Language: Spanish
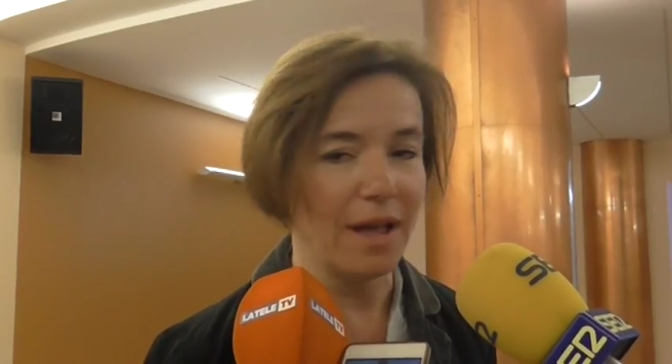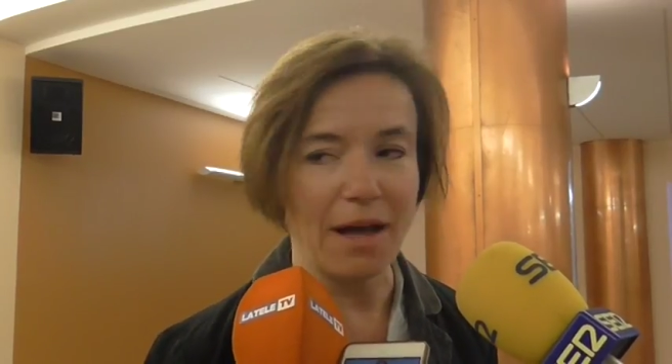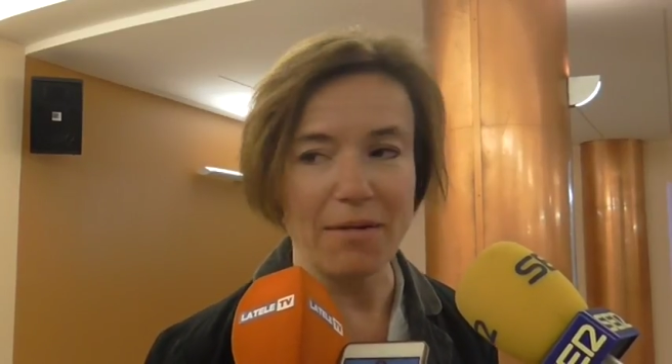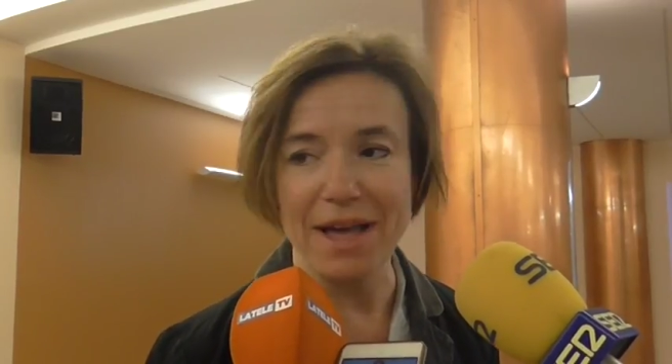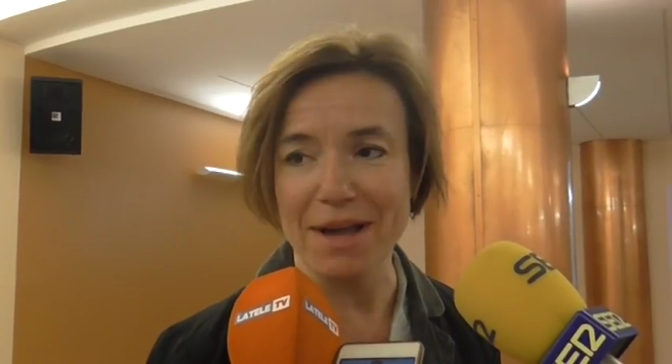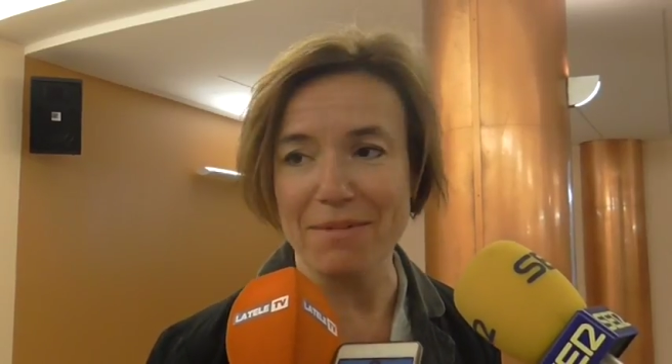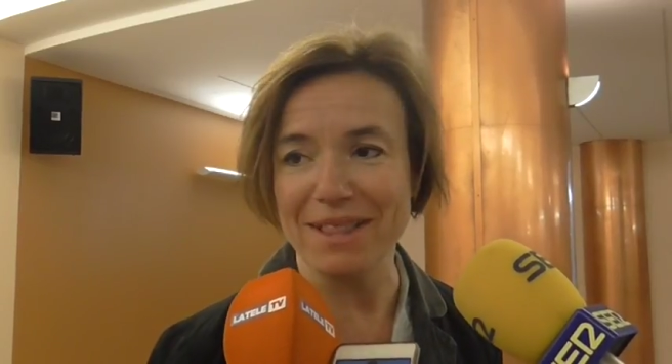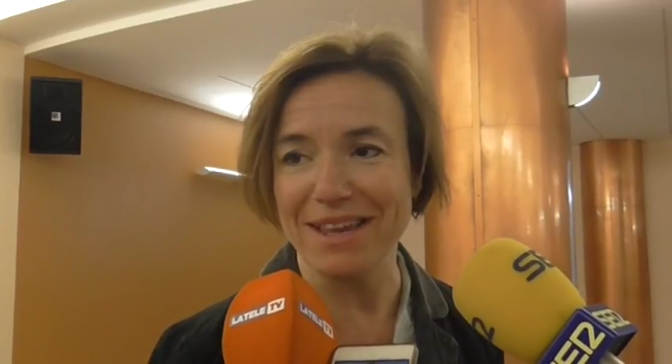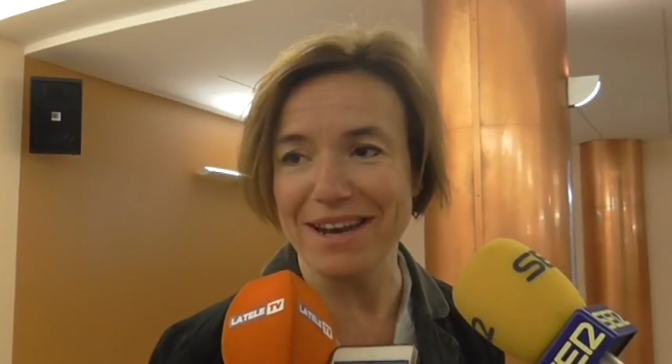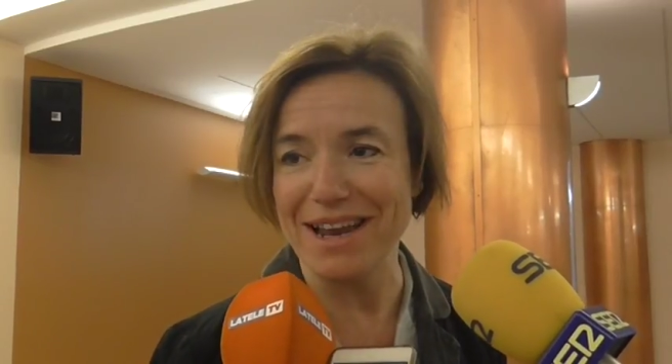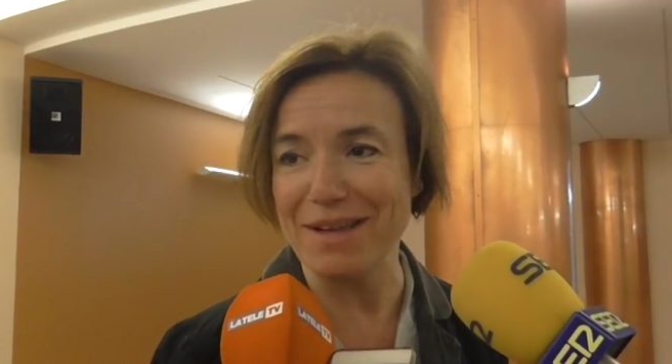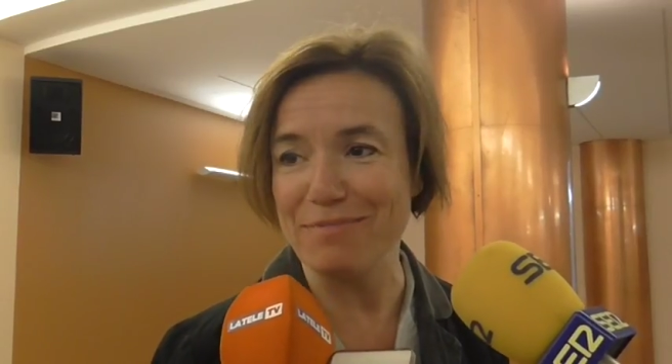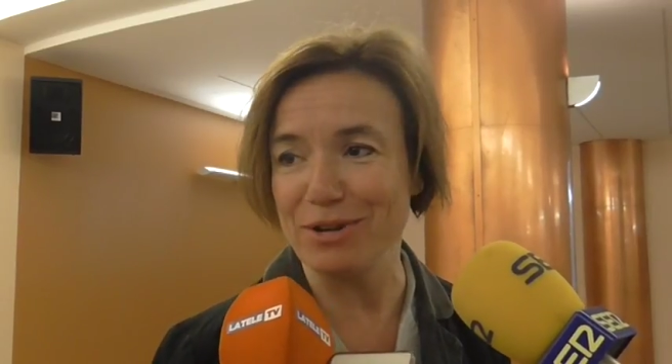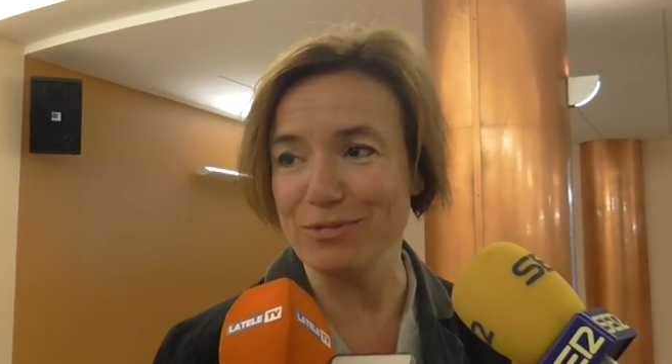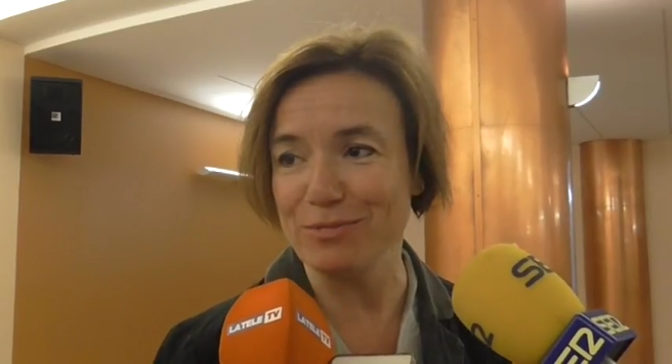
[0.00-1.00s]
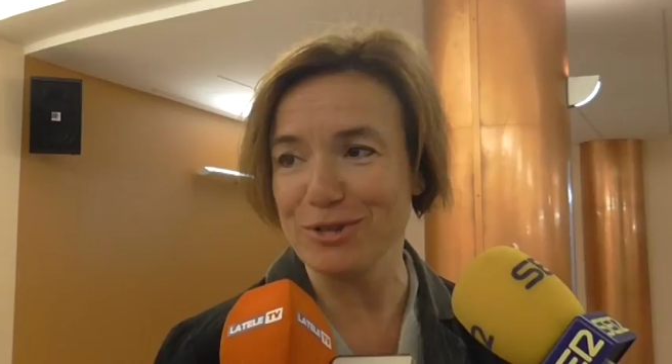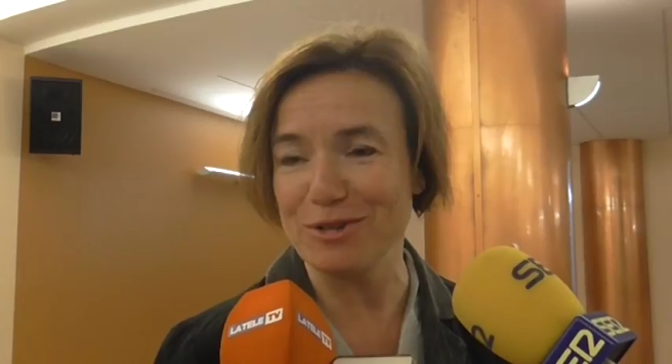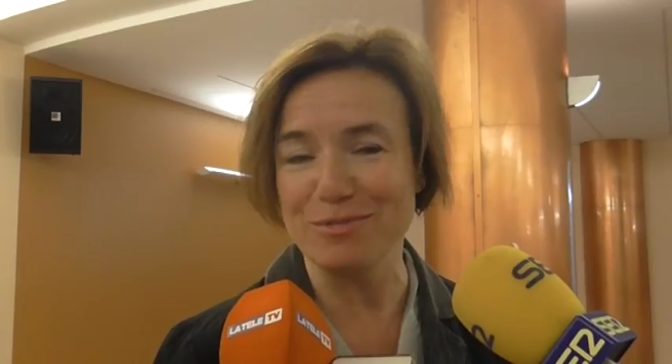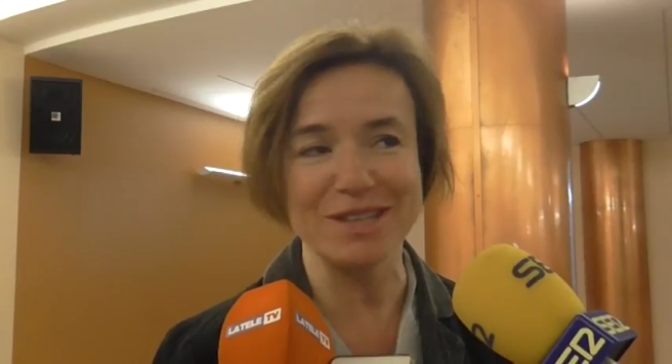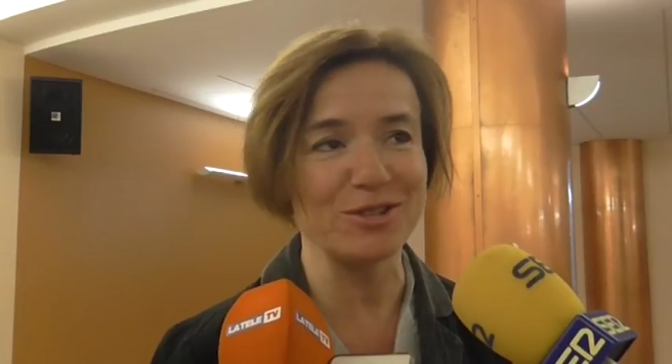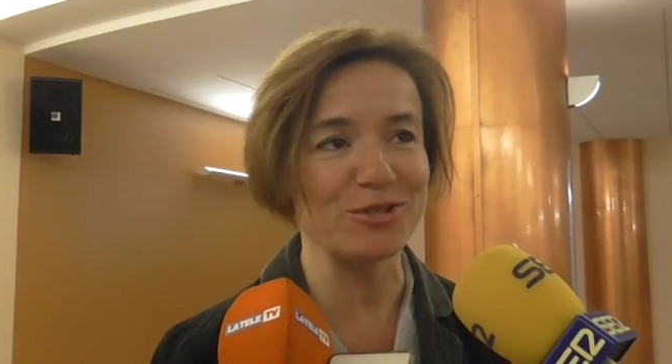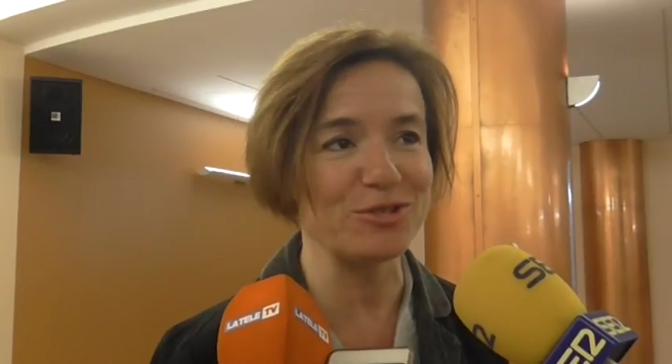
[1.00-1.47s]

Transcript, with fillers: había que mantener equipos mucho más